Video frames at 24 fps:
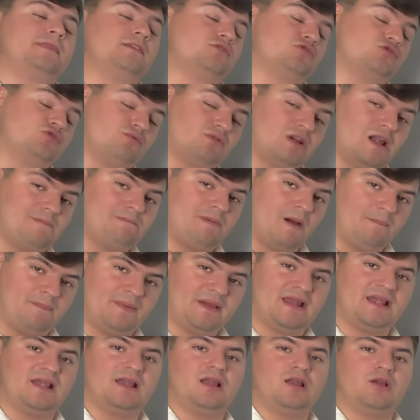sobre el
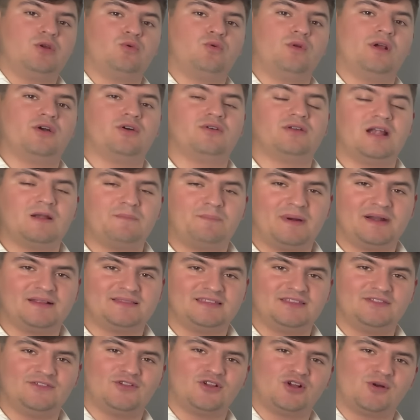papel, luego en el
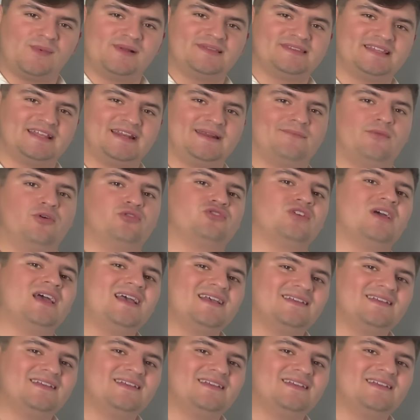partido lo comentaremos,